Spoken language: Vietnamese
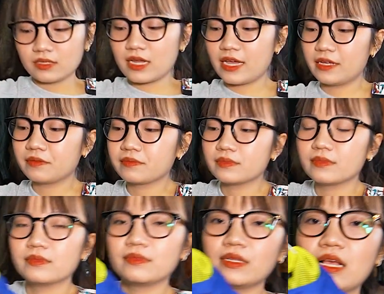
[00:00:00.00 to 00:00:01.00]
Đây.
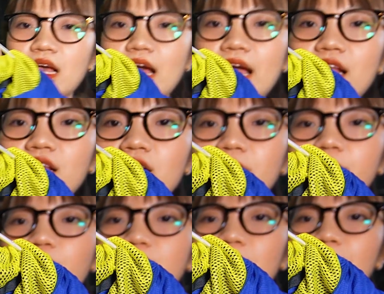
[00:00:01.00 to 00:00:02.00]
Hai lớp
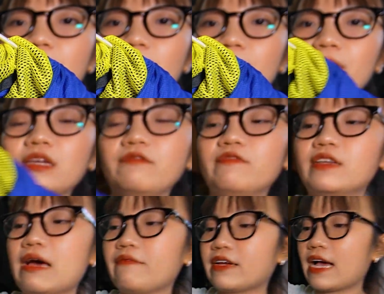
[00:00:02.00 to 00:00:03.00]
form size M hàng Make in Việt
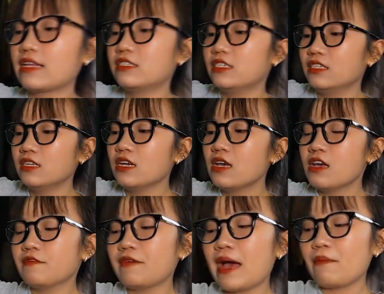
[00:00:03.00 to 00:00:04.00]
Nam với K chín.
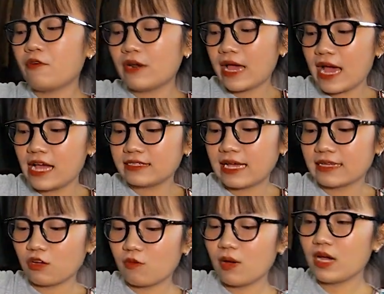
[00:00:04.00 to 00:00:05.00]
ba bốn hai, dài
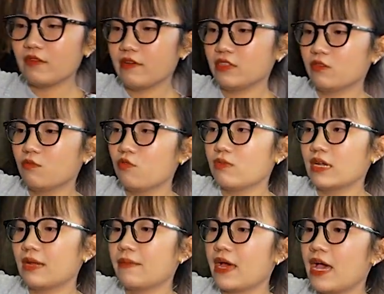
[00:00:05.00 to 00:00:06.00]
sáu mươi bảy và giống mục là
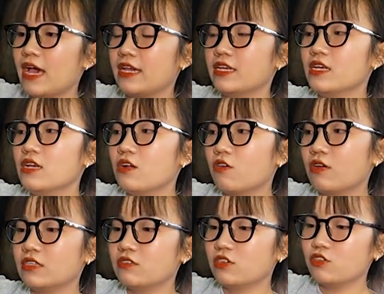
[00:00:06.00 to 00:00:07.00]
năm mươi hai. Con
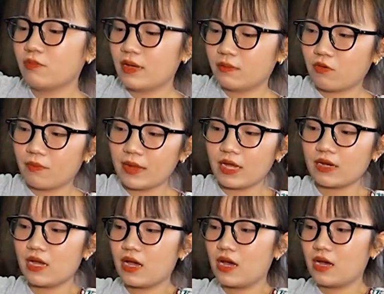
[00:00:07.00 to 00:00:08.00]
này dưới giúp mình một mét
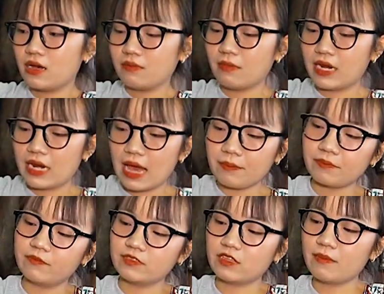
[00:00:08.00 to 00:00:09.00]
bảy mươi lăm
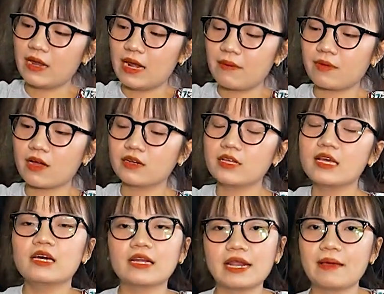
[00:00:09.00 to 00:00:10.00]
và dưới bảy mươi lăm cân.
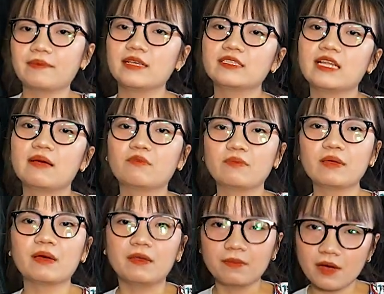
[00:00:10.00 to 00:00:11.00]
Đẹp nhất sẽ là một mét
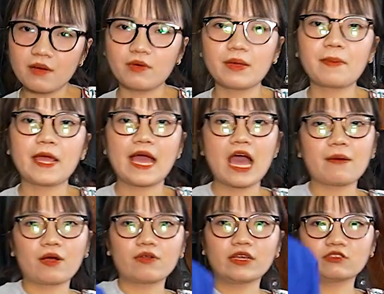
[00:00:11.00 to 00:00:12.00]
bảy mươi, một mét bảy mươi hai
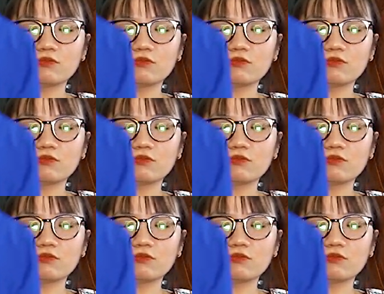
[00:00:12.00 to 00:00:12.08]
mà con này